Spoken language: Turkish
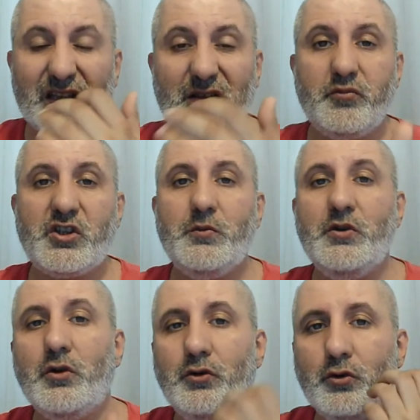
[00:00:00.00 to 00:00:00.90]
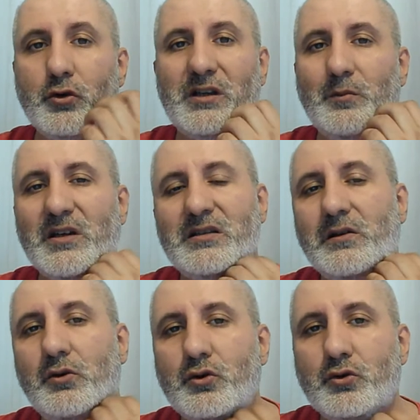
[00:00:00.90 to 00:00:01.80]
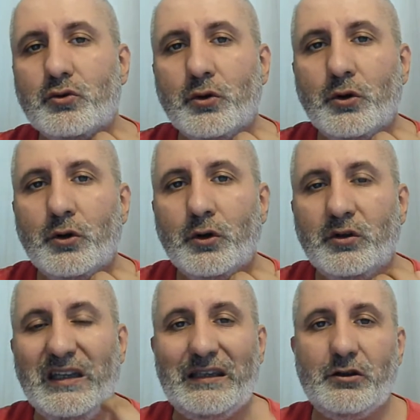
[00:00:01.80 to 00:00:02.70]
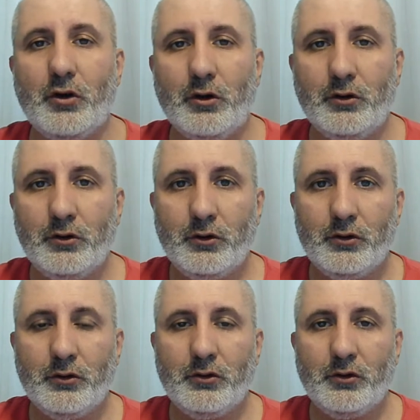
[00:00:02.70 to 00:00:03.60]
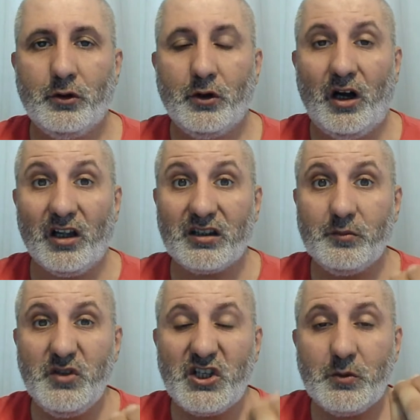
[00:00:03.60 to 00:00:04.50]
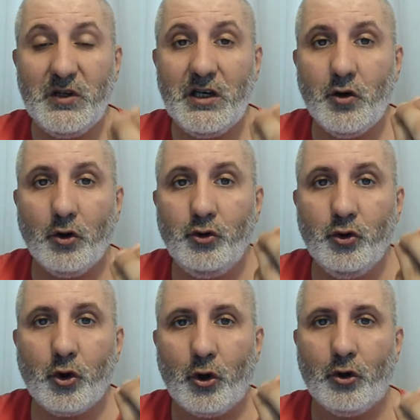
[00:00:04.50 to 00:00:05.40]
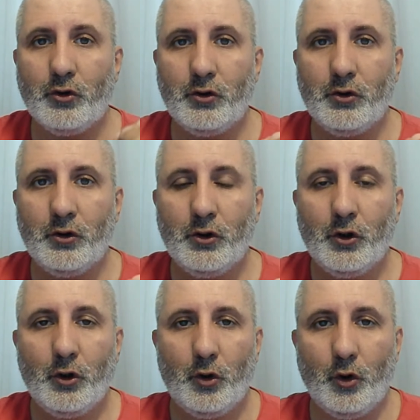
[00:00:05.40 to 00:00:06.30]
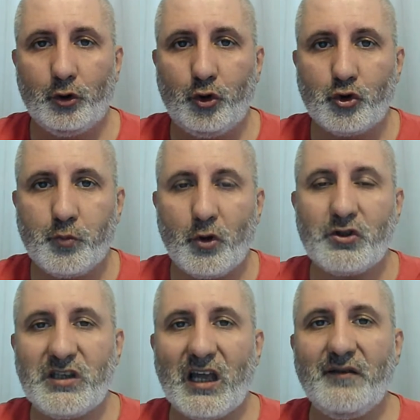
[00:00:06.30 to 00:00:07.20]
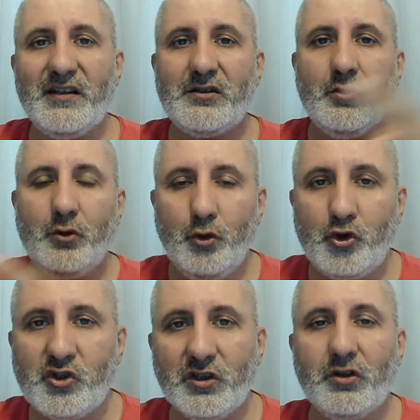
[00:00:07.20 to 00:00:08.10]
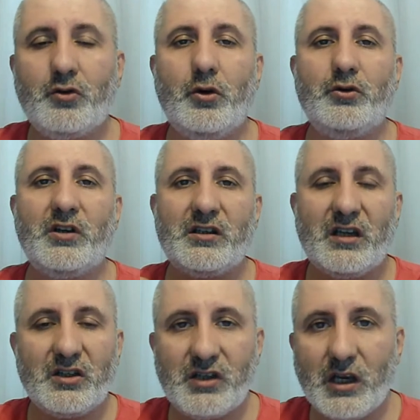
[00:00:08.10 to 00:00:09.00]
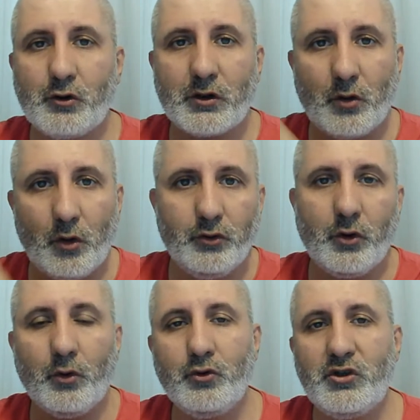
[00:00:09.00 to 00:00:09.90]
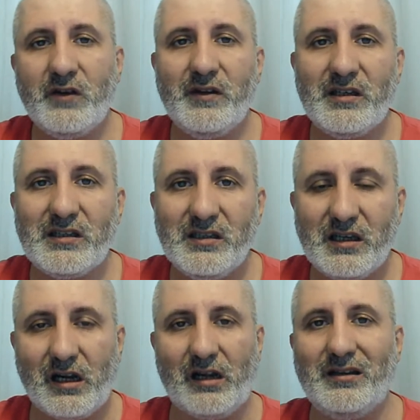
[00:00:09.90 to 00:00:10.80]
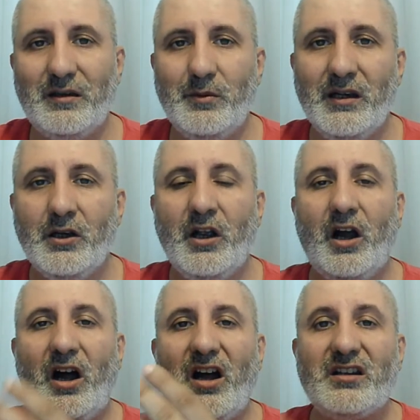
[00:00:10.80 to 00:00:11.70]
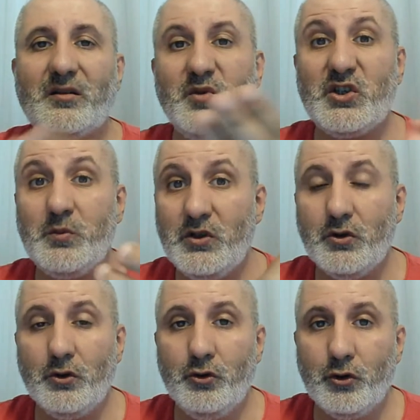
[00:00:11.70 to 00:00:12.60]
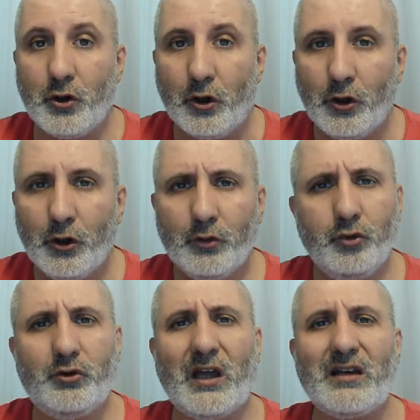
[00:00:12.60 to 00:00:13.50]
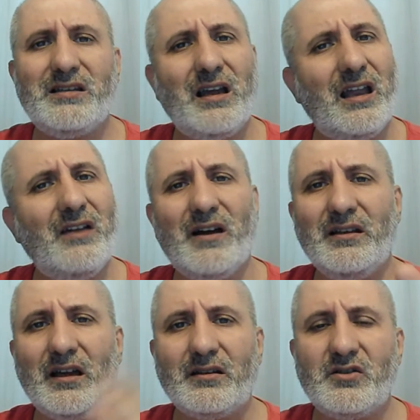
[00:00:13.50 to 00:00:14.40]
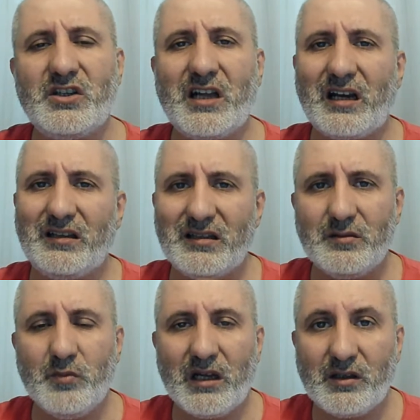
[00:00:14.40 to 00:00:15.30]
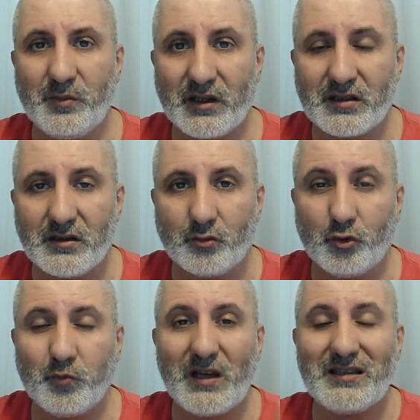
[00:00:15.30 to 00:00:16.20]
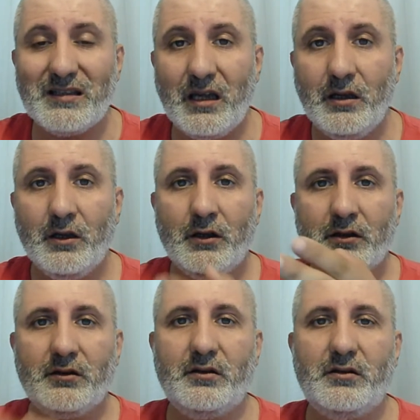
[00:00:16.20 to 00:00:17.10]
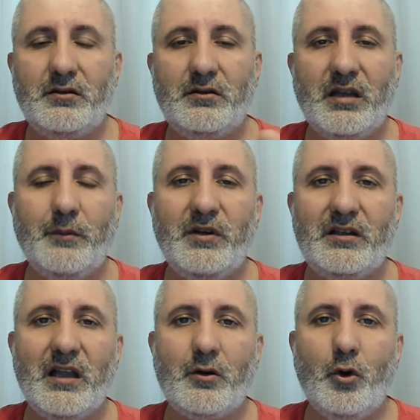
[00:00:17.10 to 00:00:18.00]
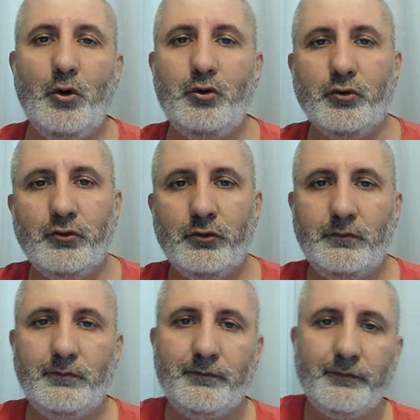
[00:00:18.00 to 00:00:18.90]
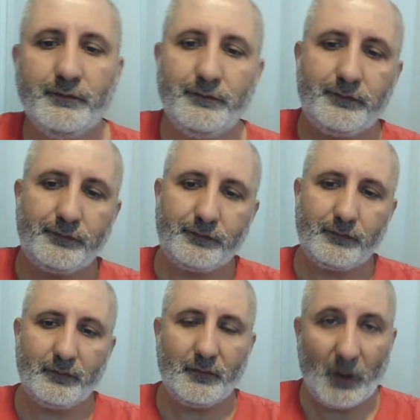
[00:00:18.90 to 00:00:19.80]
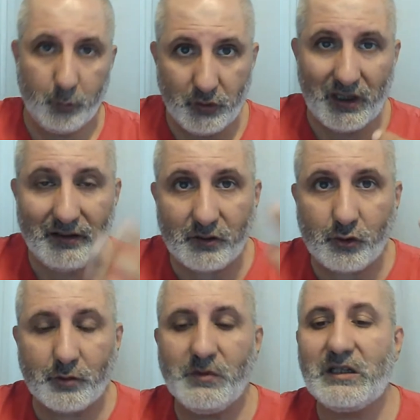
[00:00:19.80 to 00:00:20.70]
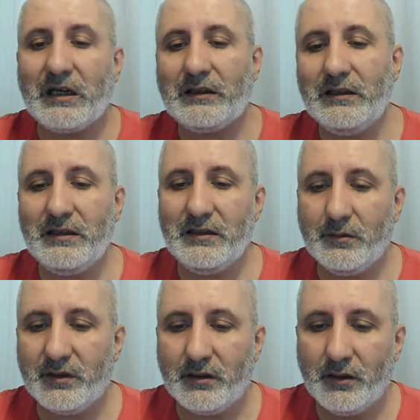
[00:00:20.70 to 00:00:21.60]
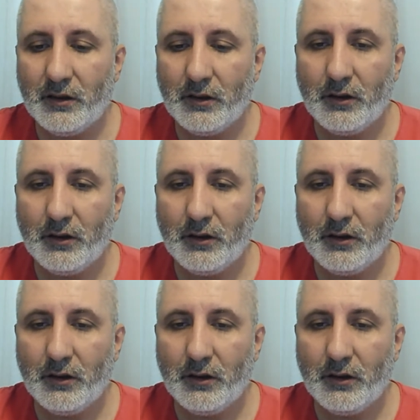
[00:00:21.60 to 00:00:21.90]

60 milyon eurodan bahsediyorsun. Nitro. 60 milyon euro. 30 bonservis, 3 yıllık kontrat aşağı yukarı 10'da oyuncuya verirsin Icardi gibi. 60 milyon euro. Tutarsa eyvallah çıkartırsın belki parasını. Tutmazsa tebrikler öldün. Bunu anlatıyorum dikkatli dinle beni.